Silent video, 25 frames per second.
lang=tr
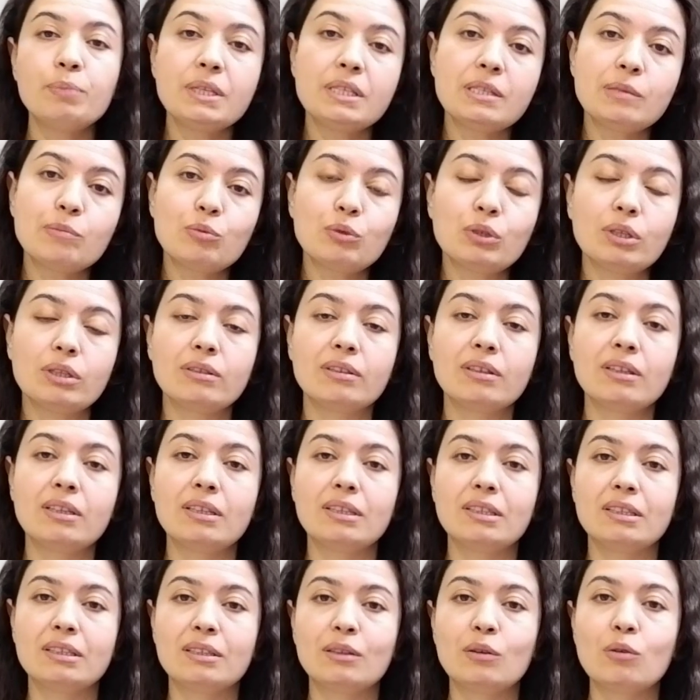Biz
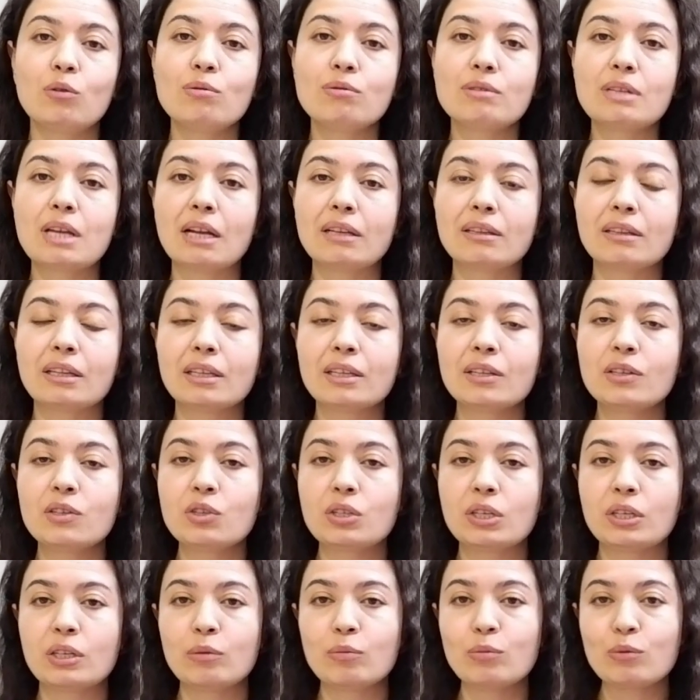burada e, özellikle
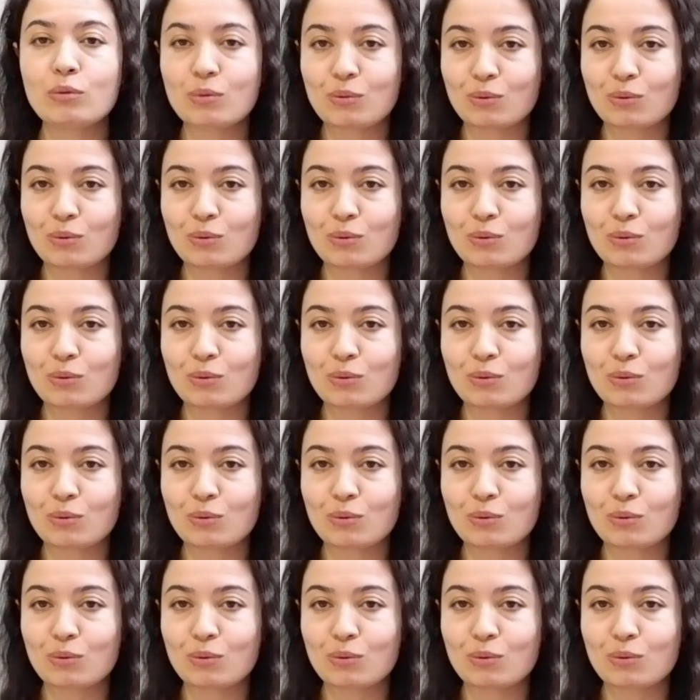kişi hani